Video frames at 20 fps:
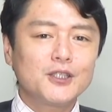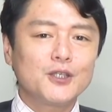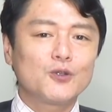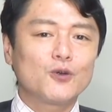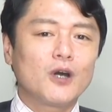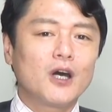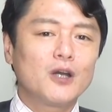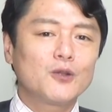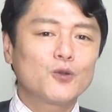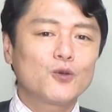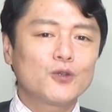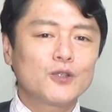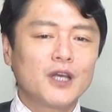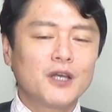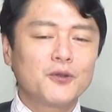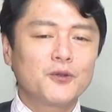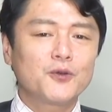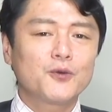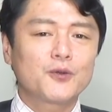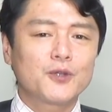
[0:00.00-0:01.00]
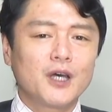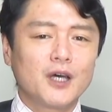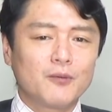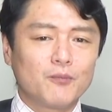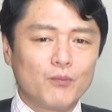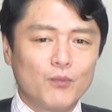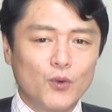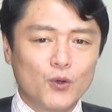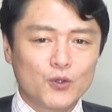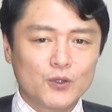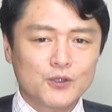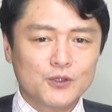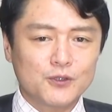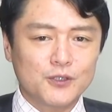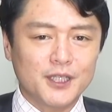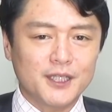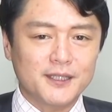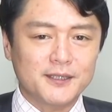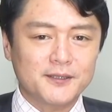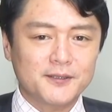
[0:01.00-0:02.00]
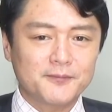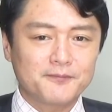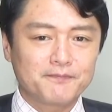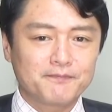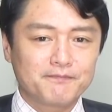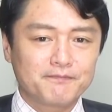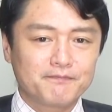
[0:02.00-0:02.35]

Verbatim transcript: 期の半導体のようなものづくりです